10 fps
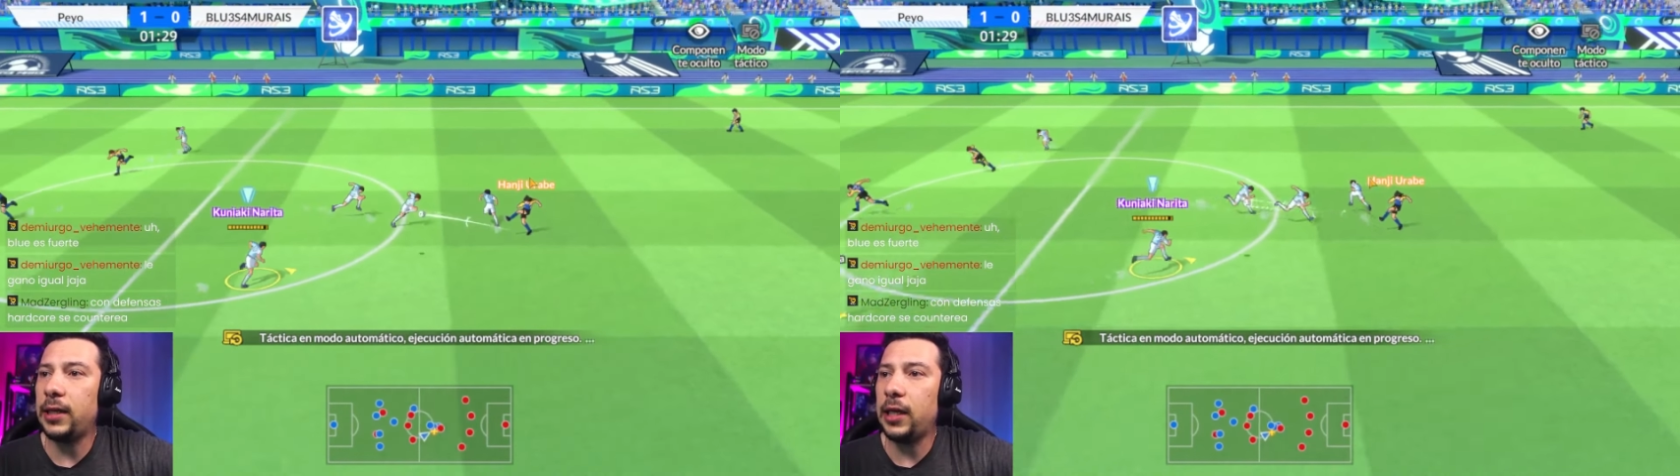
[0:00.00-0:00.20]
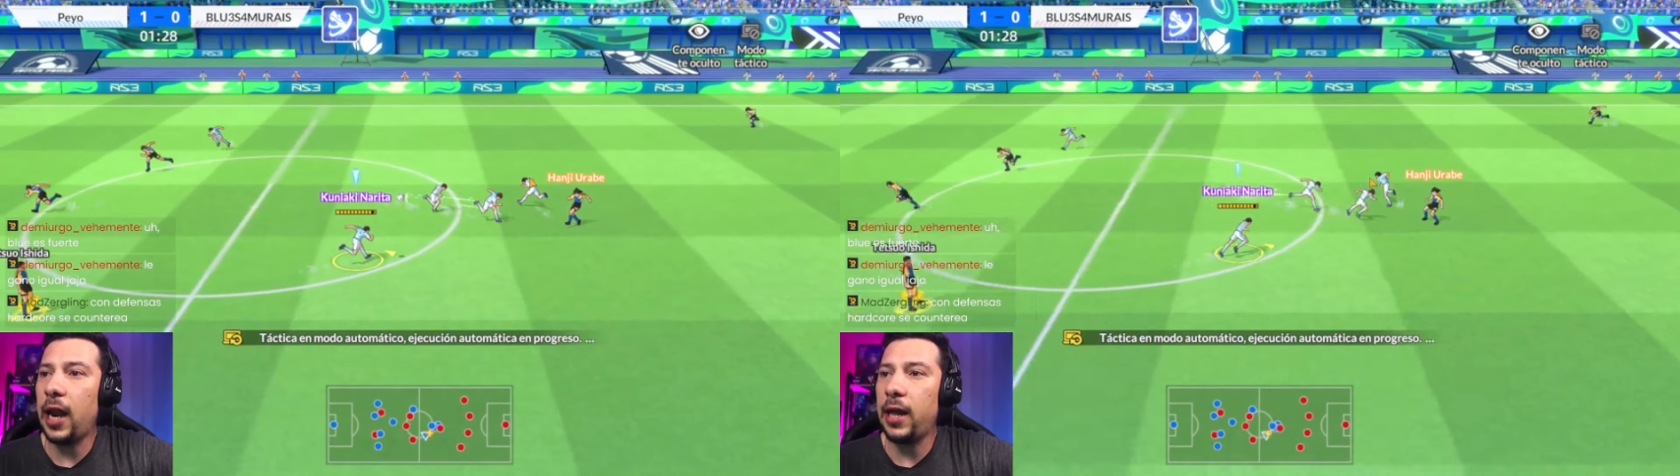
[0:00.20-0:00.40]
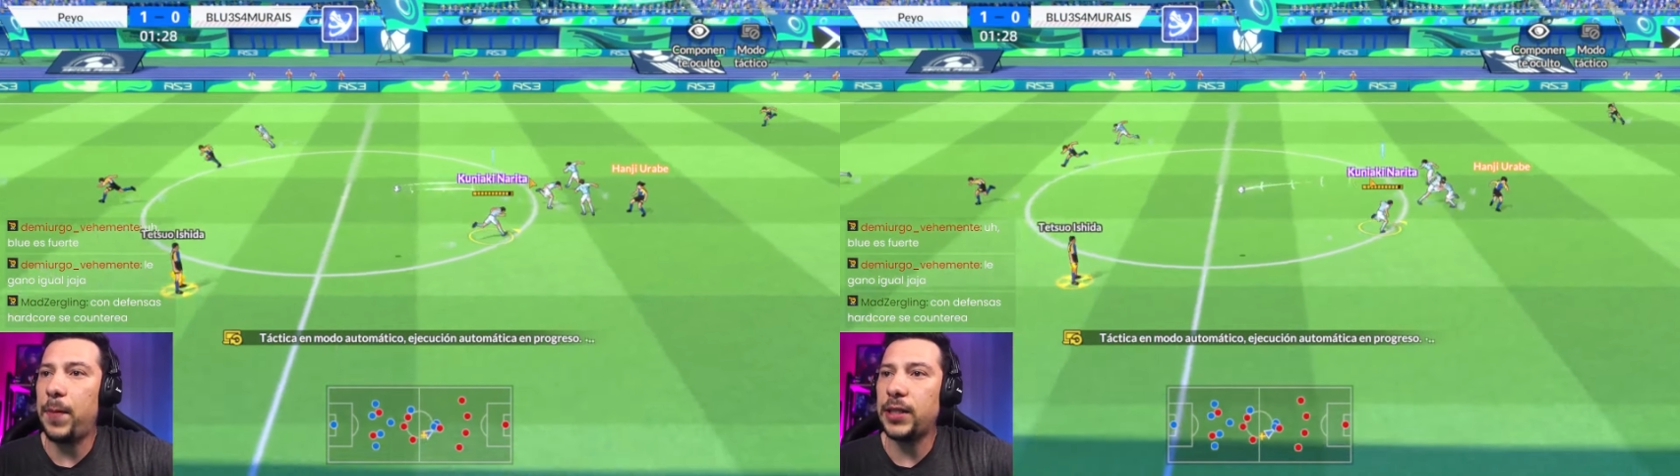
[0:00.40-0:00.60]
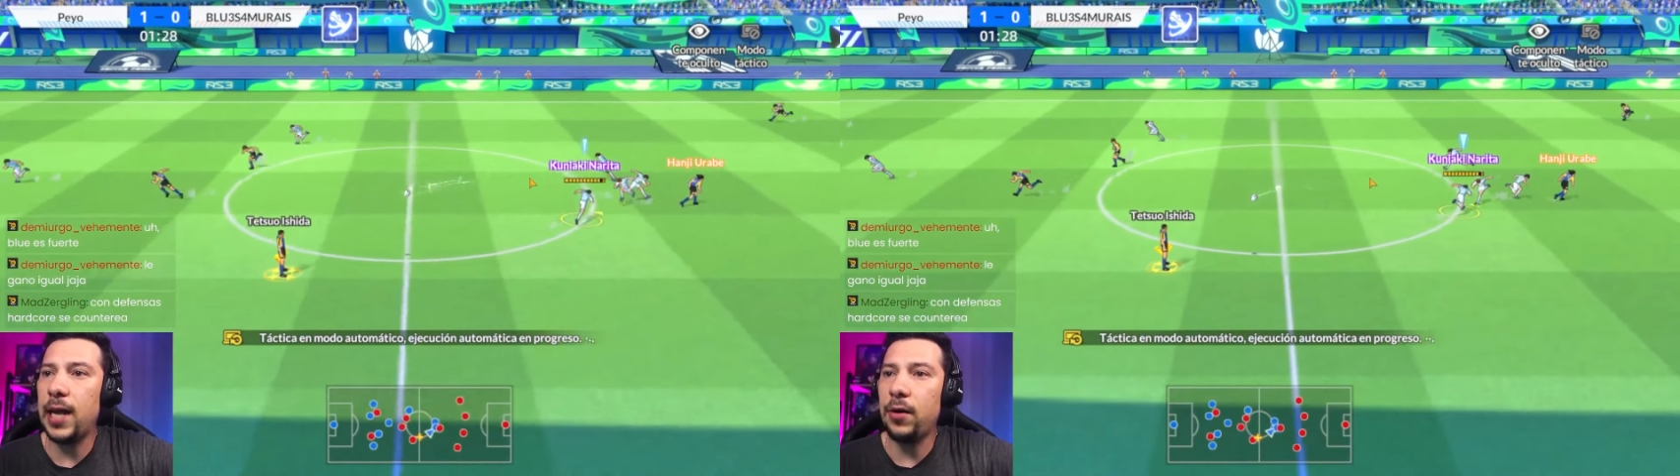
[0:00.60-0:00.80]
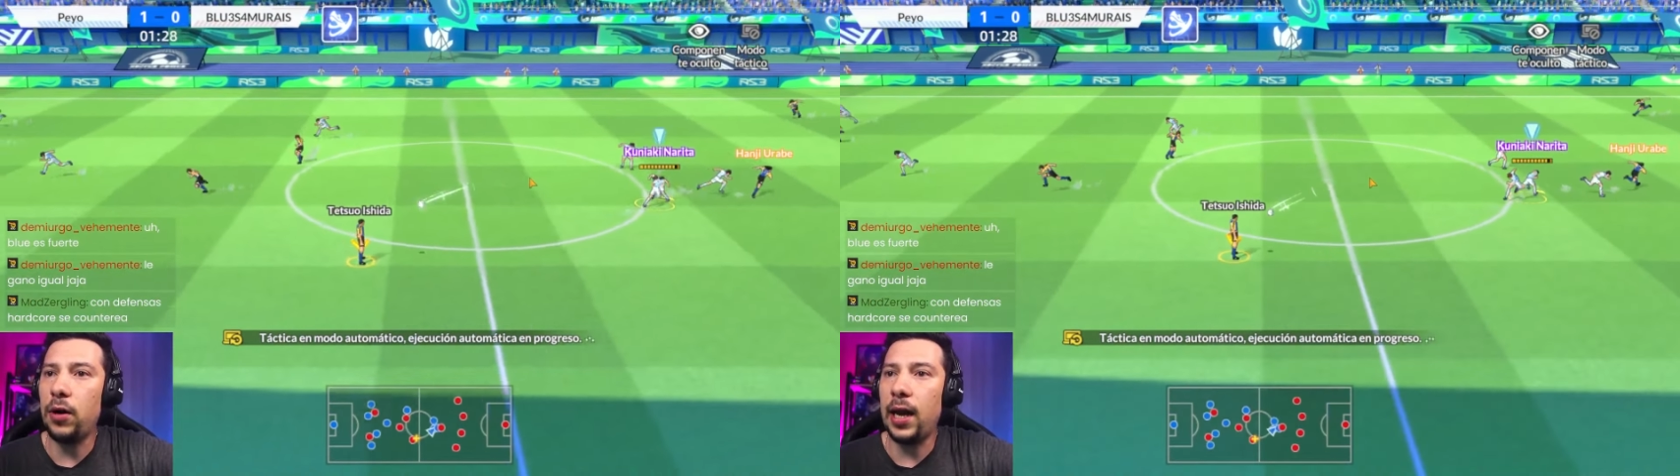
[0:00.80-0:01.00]
tirar el pase
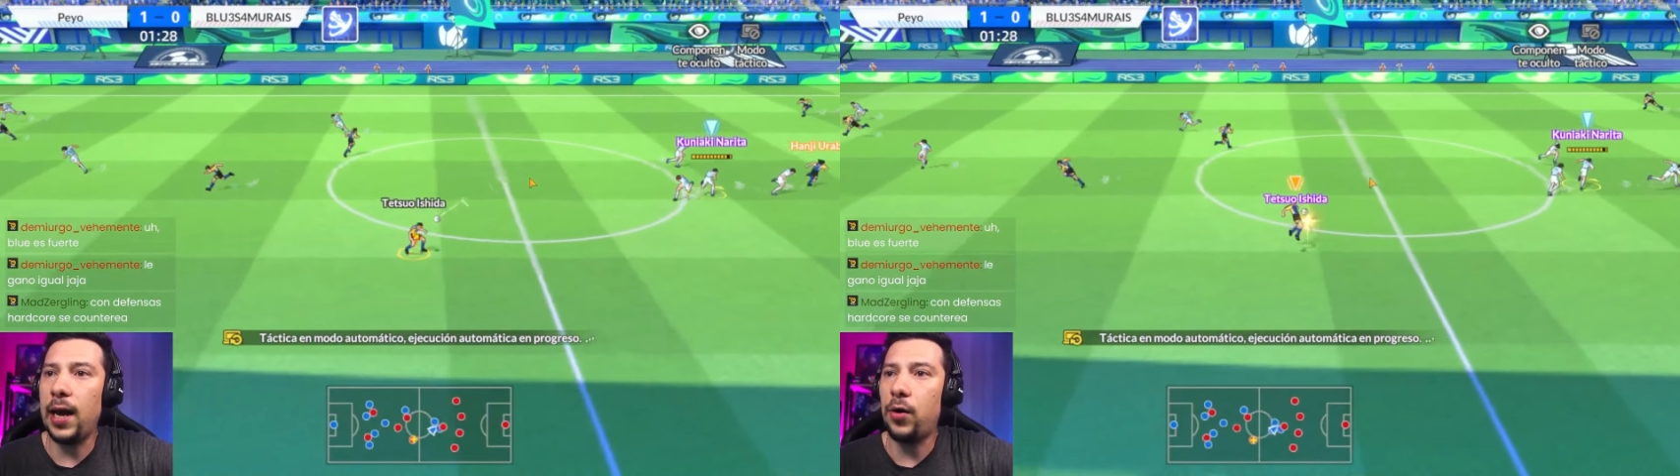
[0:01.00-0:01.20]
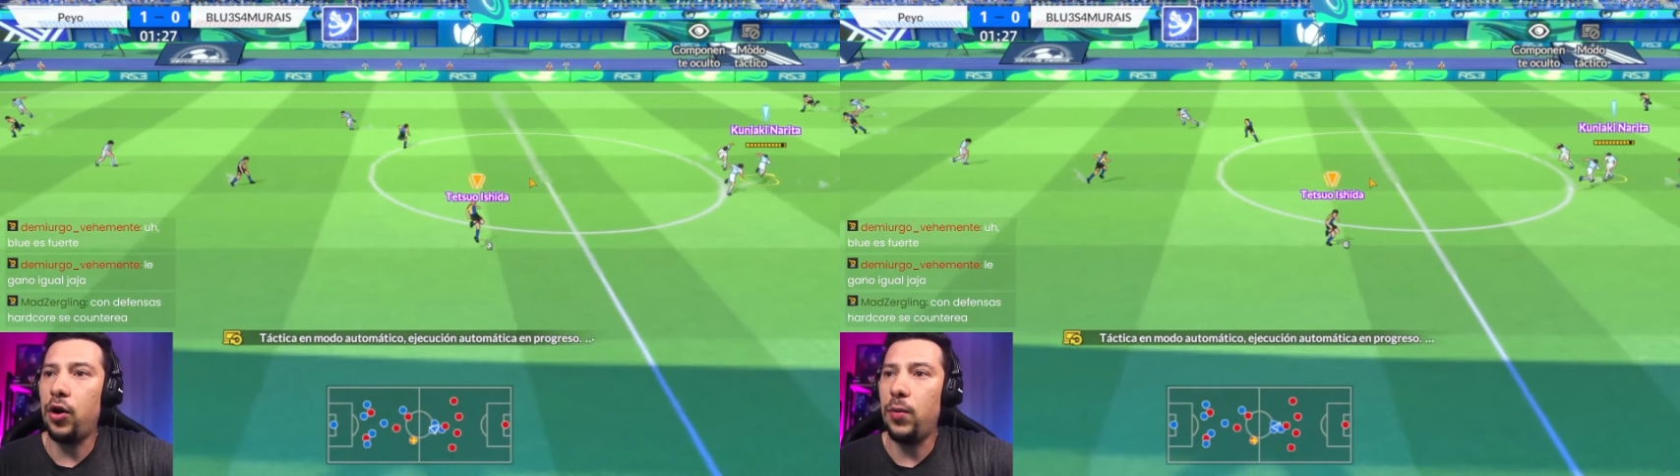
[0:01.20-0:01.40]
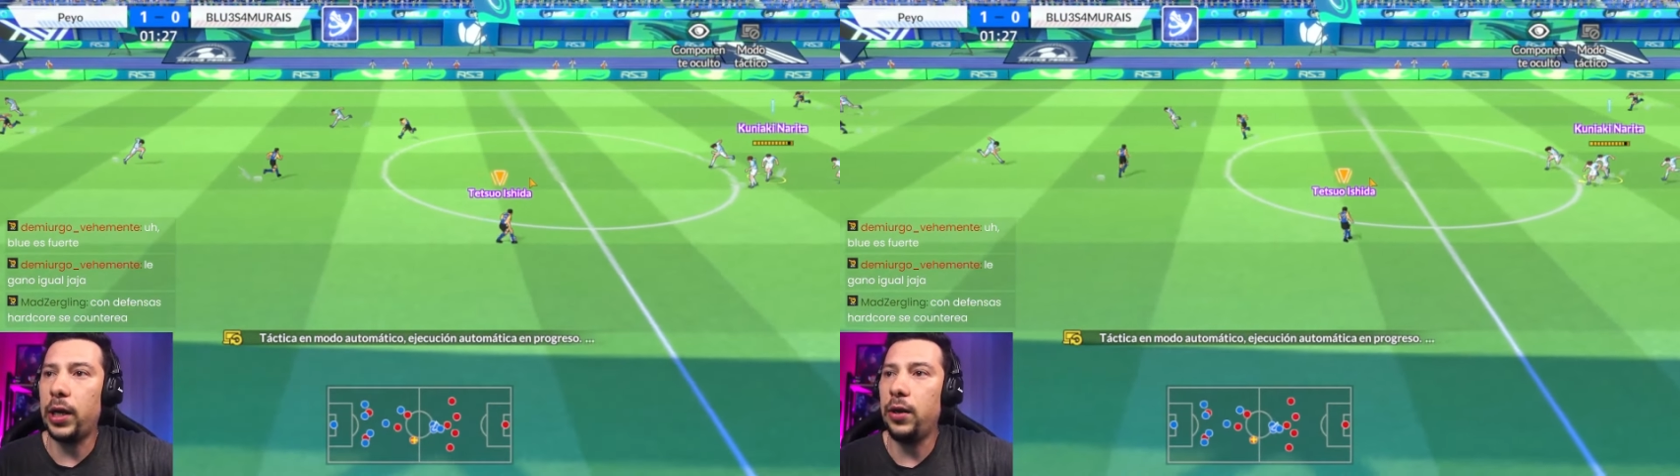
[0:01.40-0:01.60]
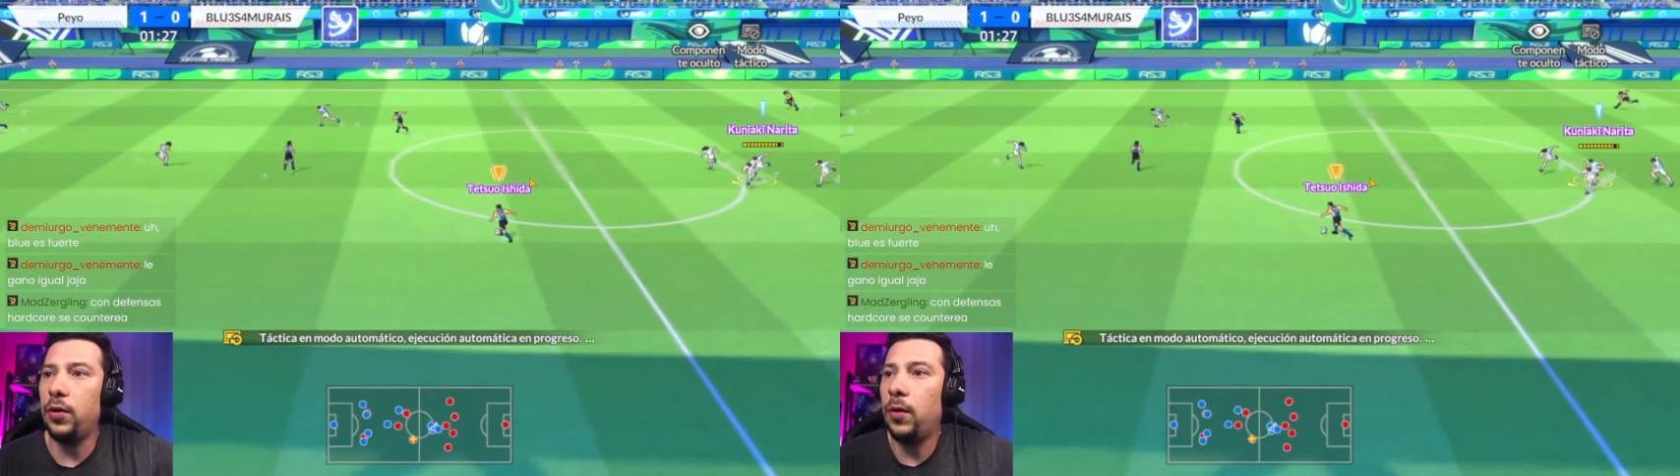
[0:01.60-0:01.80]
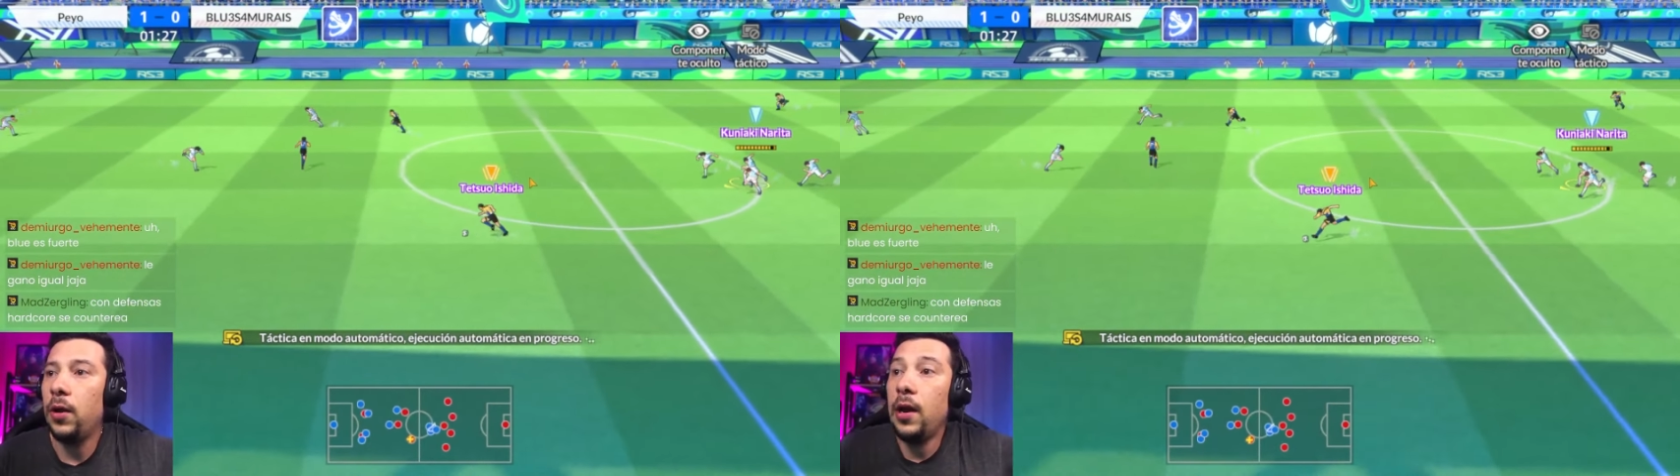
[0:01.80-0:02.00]
largo, claro. como que no?